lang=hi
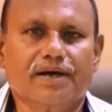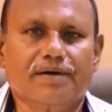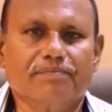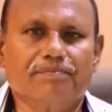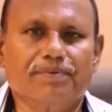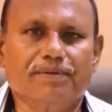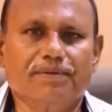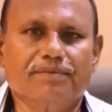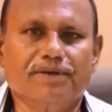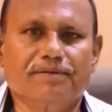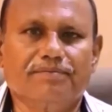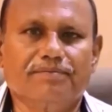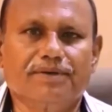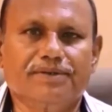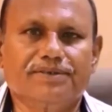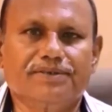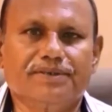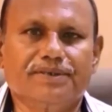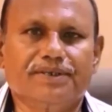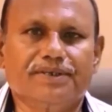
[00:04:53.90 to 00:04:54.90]
आप फैमिली
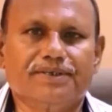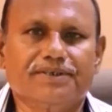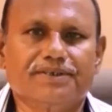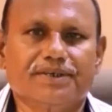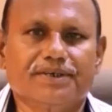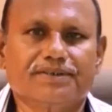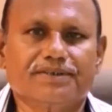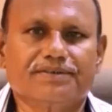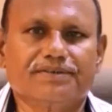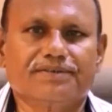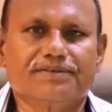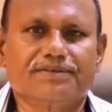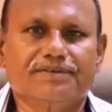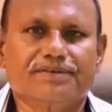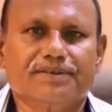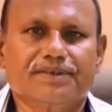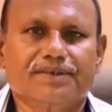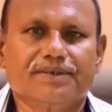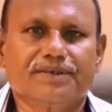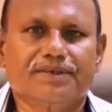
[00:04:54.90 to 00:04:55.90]
बच्चे के साथ
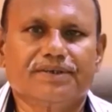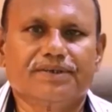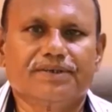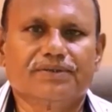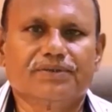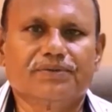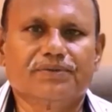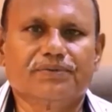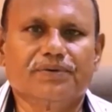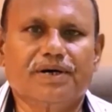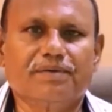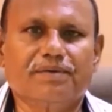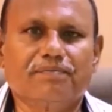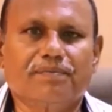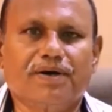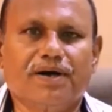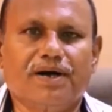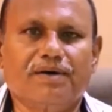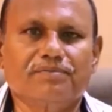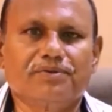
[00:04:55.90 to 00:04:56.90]
तो
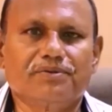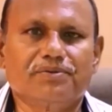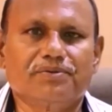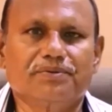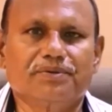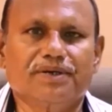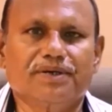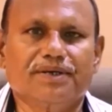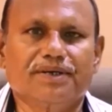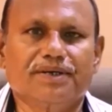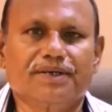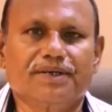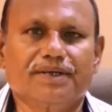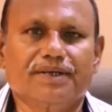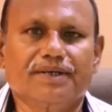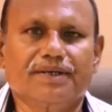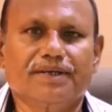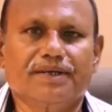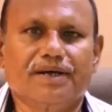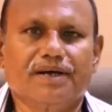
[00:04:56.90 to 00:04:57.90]
आप काम छोड़
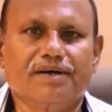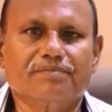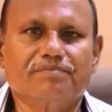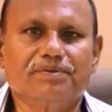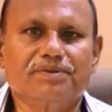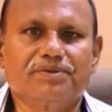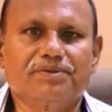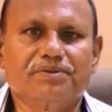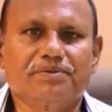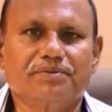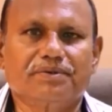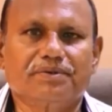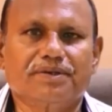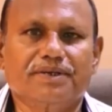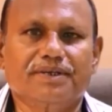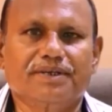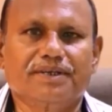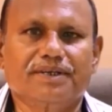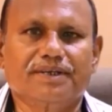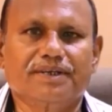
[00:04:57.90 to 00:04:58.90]
करके ऑफिस छोड़
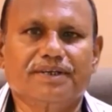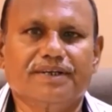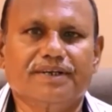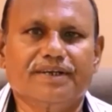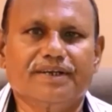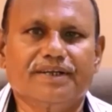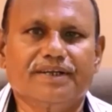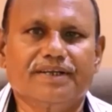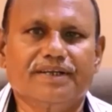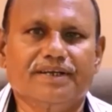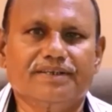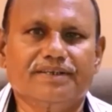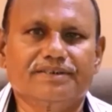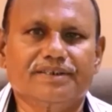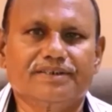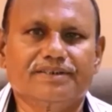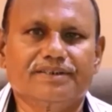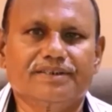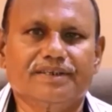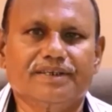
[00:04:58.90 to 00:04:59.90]
करके नहीं आ
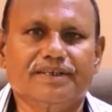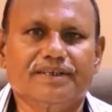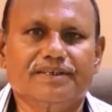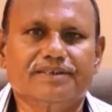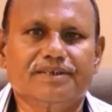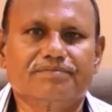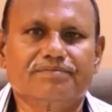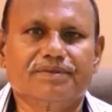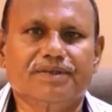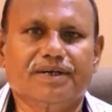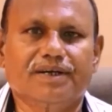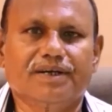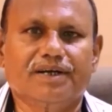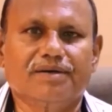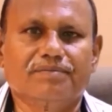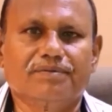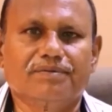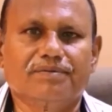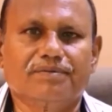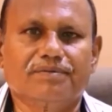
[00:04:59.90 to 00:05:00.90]
सकते हैं जब तक
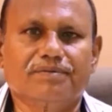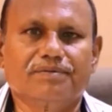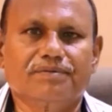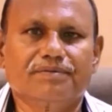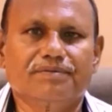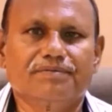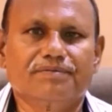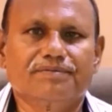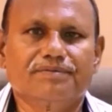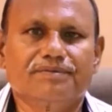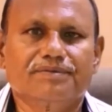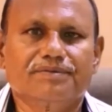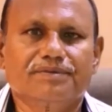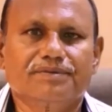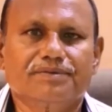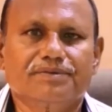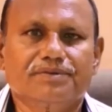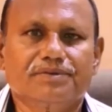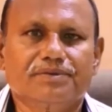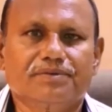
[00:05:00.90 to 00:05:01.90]
आपको
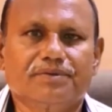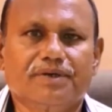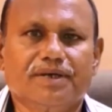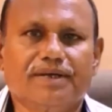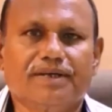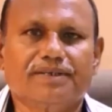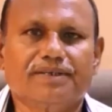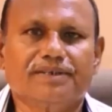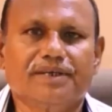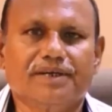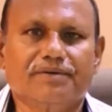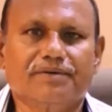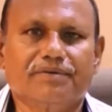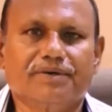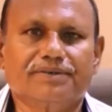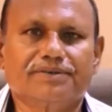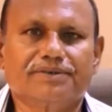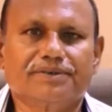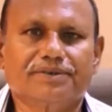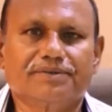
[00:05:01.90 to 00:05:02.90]
छोड़ा न जाए
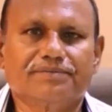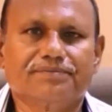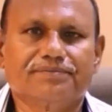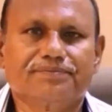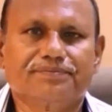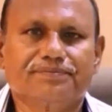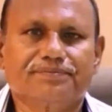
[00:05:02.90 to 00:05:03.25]
वहाँ से